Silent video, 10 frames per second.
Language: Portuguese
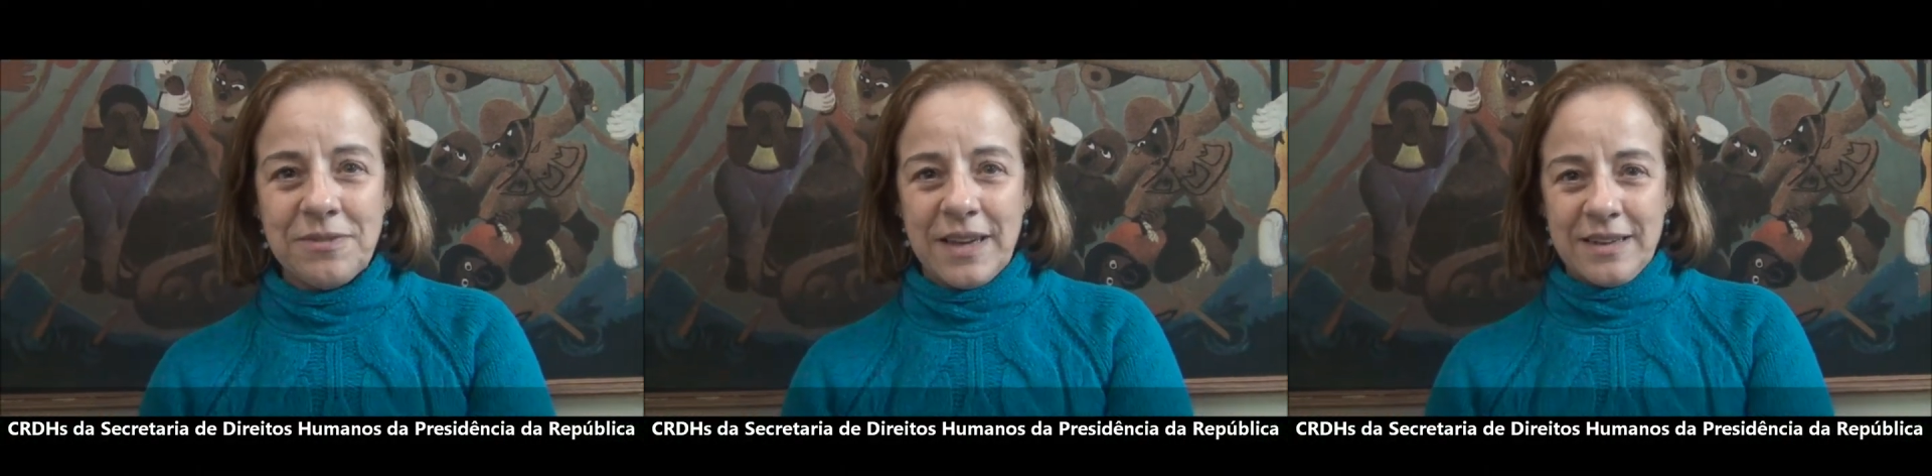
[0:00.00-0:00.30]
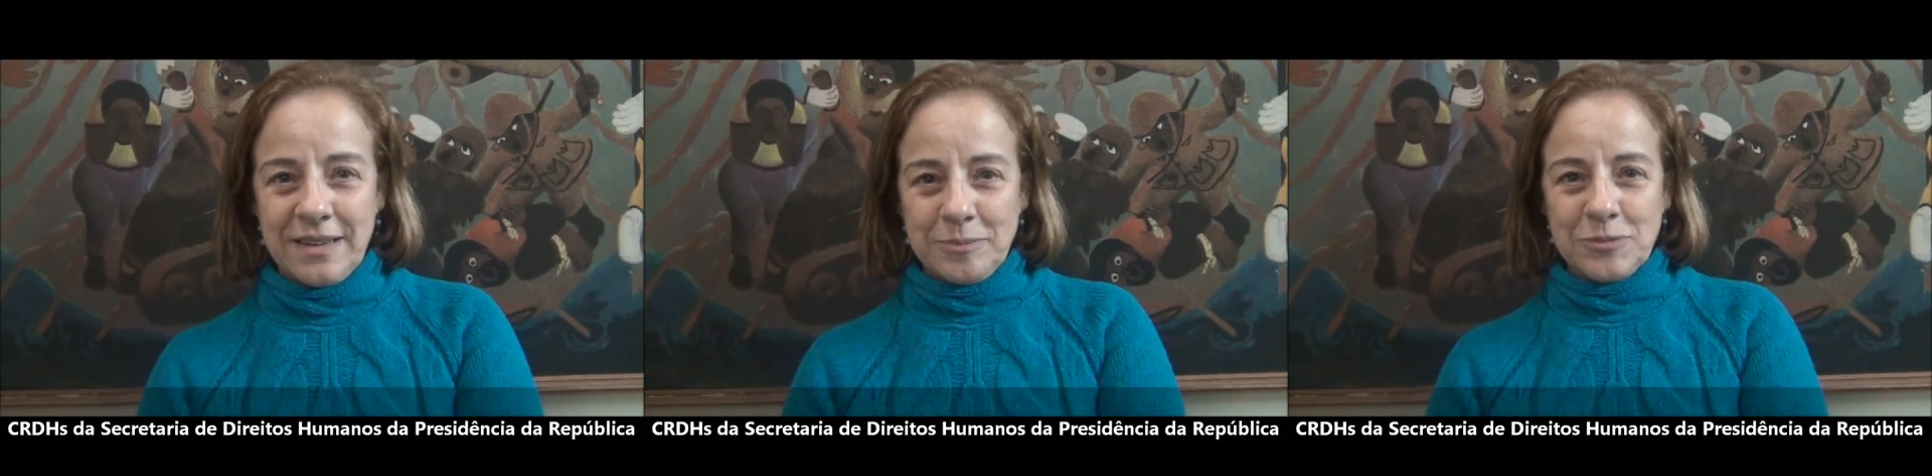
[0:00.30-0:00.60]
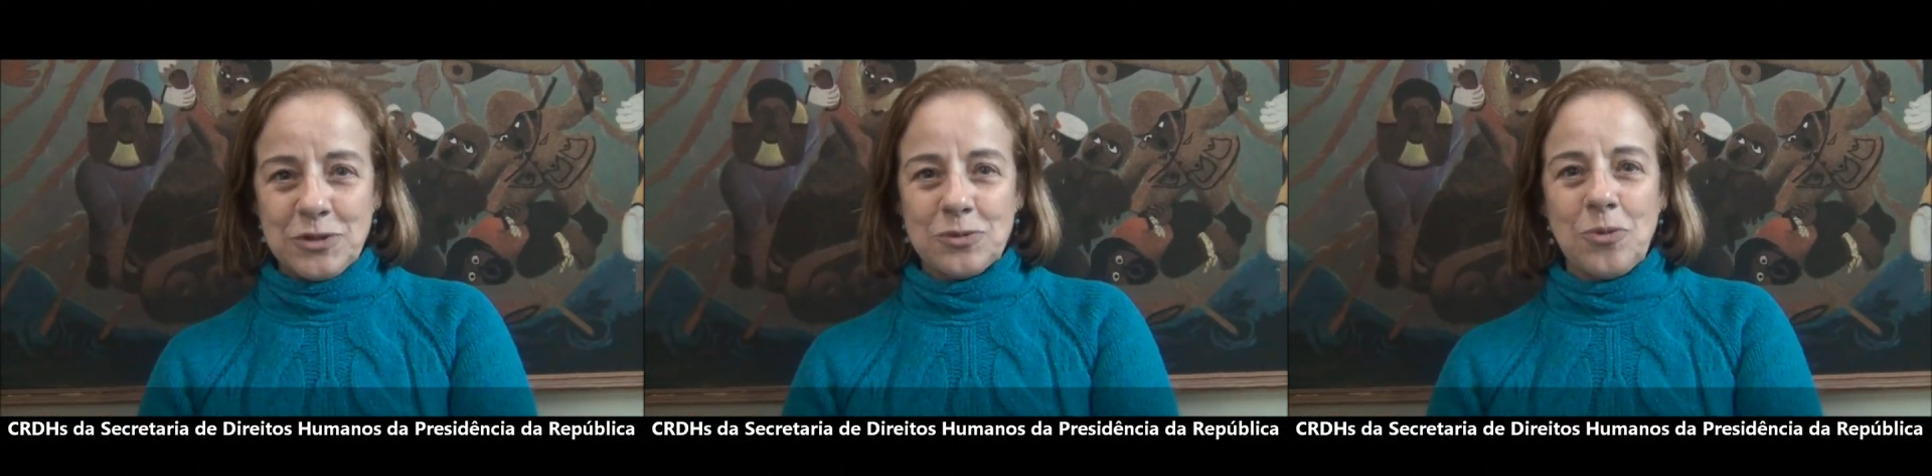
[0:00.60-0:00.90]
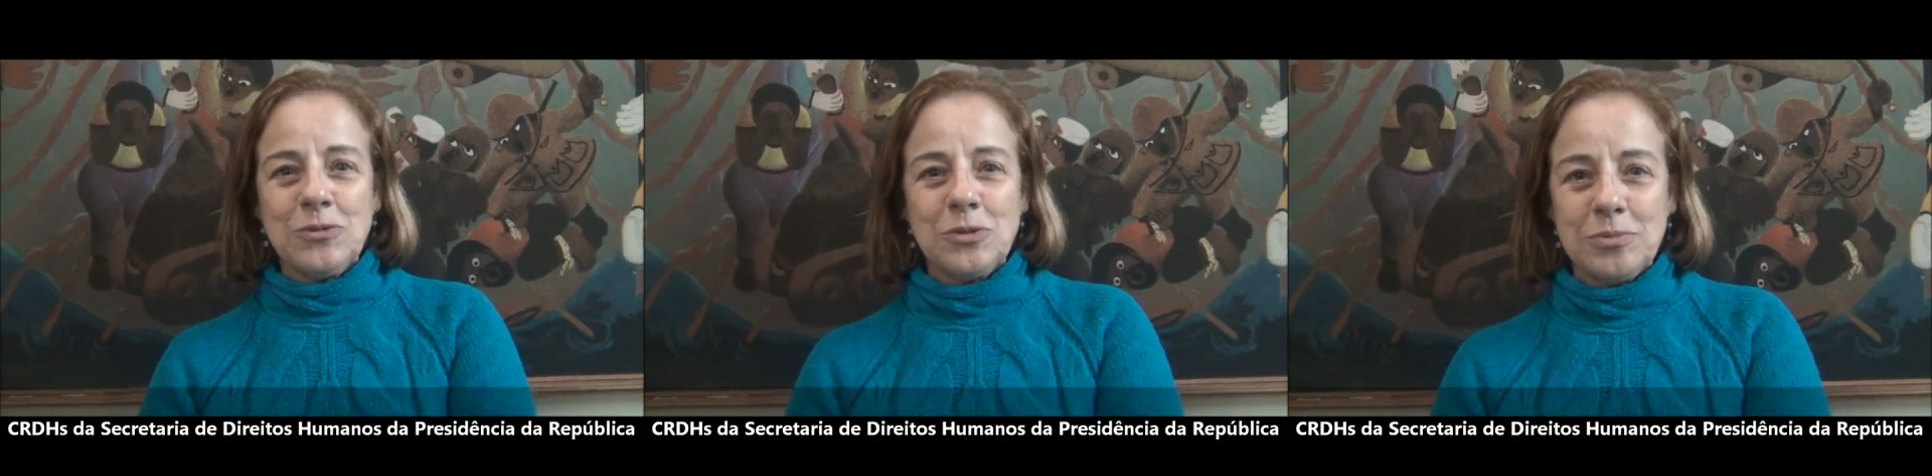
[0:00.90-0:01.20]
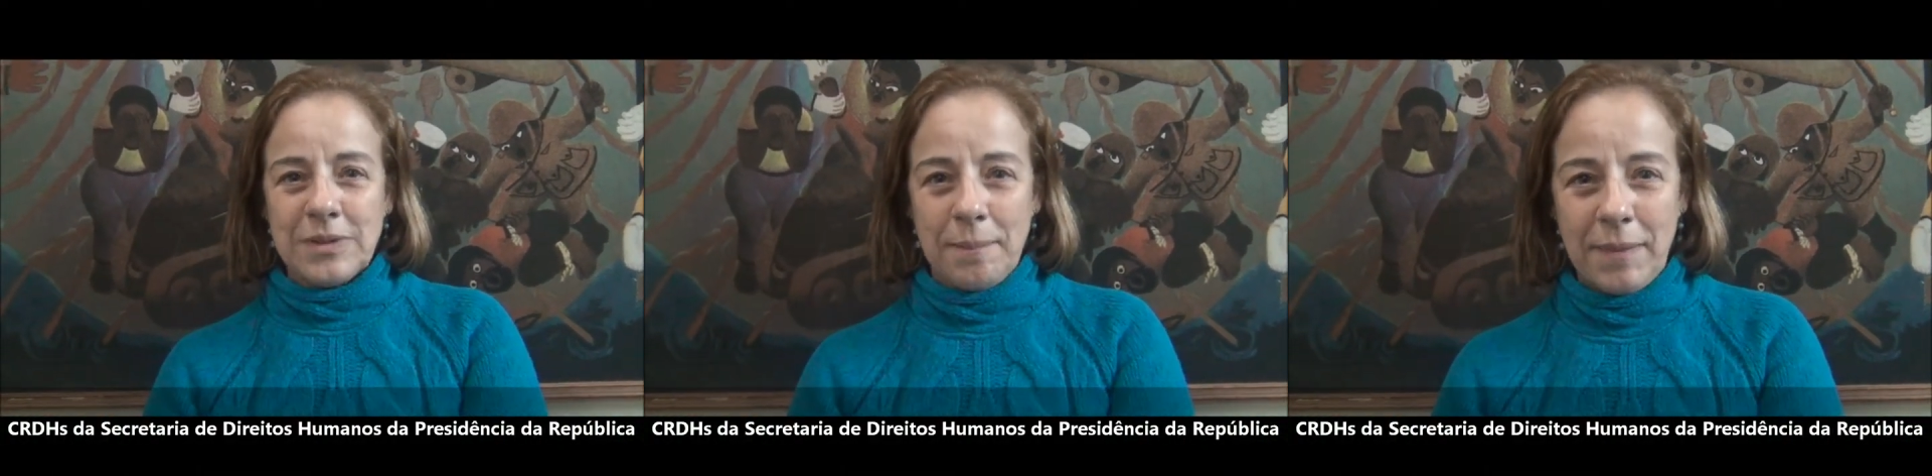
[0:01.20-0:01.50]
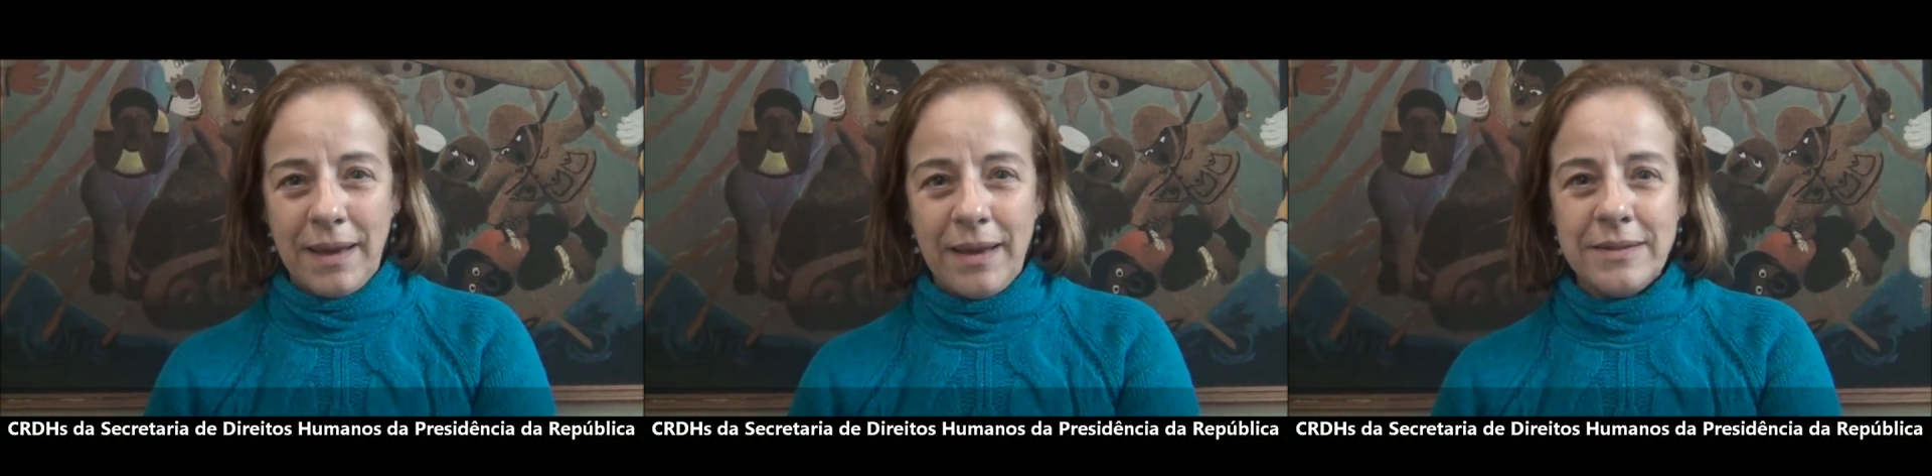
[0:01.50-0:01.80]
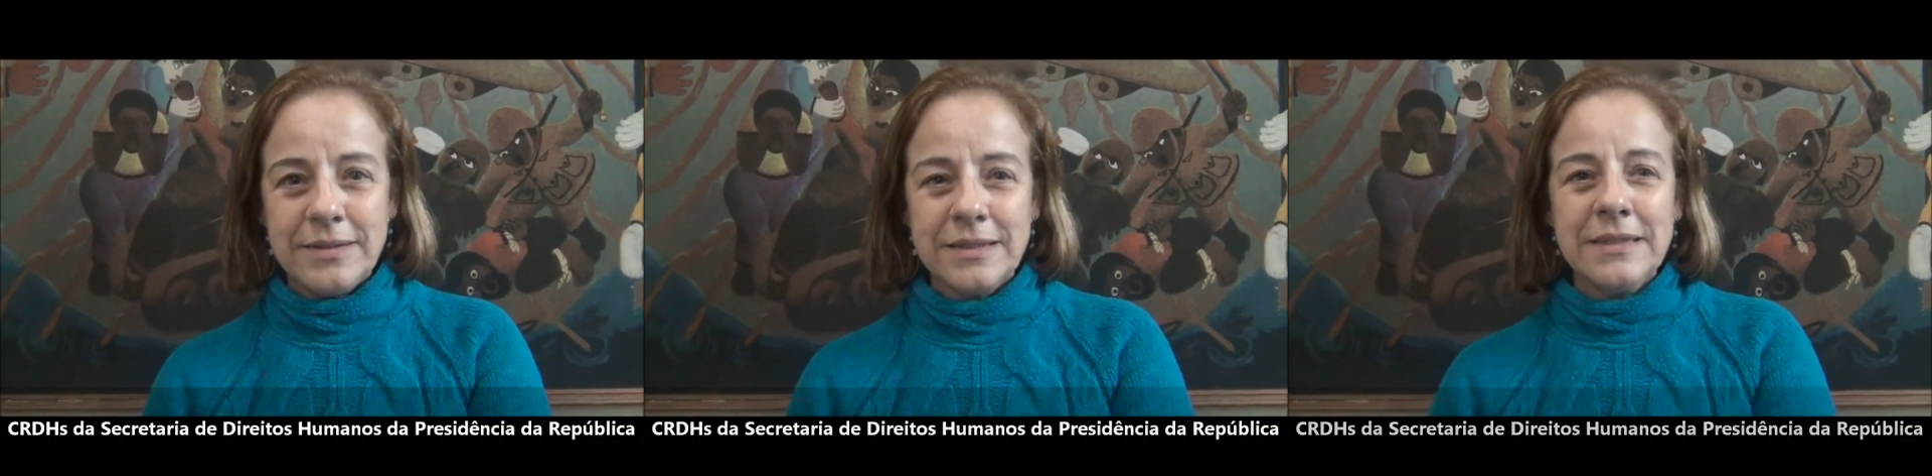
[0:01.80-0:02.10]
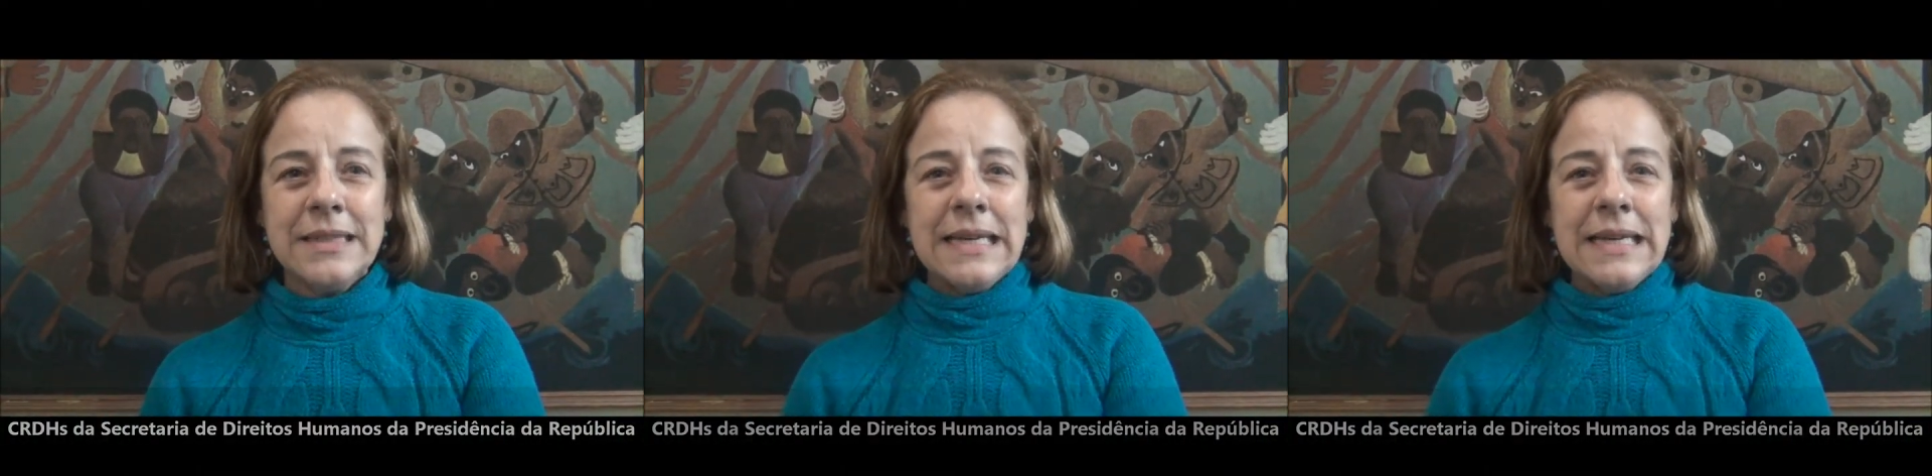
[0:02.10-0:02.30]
faremos conjuntamente